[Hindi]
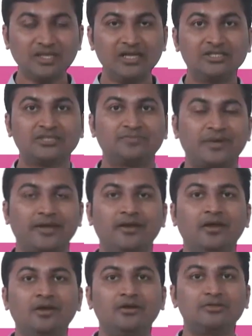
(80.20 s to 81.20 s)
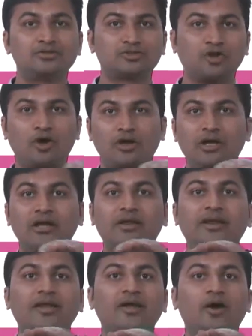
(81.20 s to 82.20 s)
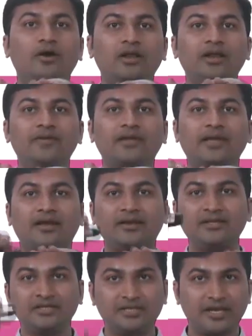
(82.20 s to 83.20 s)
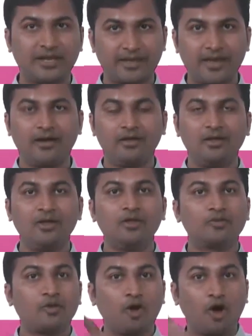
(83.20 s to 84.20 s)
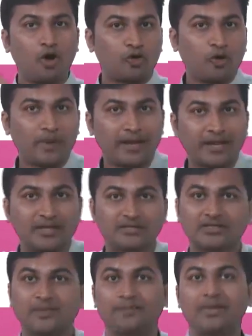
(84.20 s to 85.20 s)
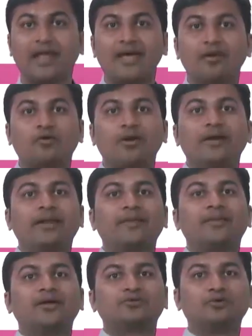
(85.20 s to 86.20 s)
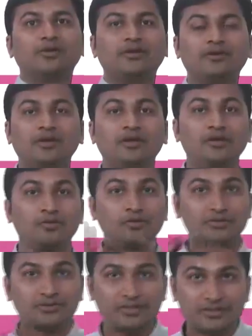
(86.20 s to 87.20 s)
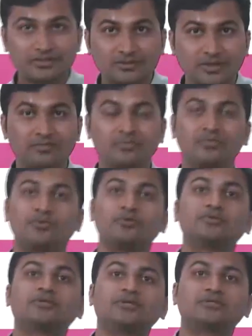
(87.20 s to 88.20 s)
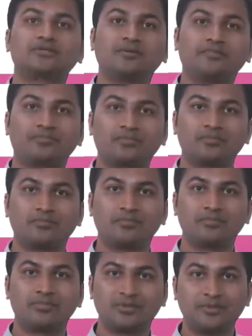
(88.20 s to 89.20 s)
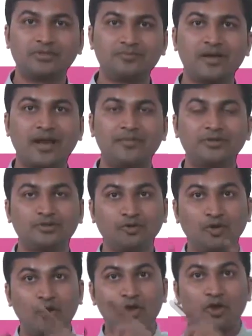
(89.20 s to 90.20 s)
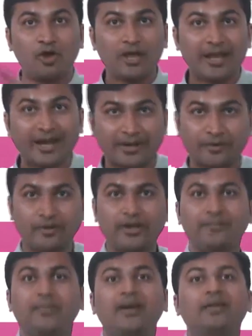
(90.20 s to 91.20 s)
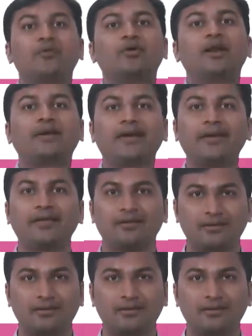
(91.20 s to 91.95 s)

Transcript: जिसमें स्टॉक रीऑर्डर लेवल के अगर नीचे चला गया तो ऑटोमेटिक सप्लायर को एंट्री पास होगी तो सिस्टम टू सिस्टम समझ में आ रहा है बच्चों इलेक्ट्रॉनिक मीडियम हो रहा है ट्रेडिंग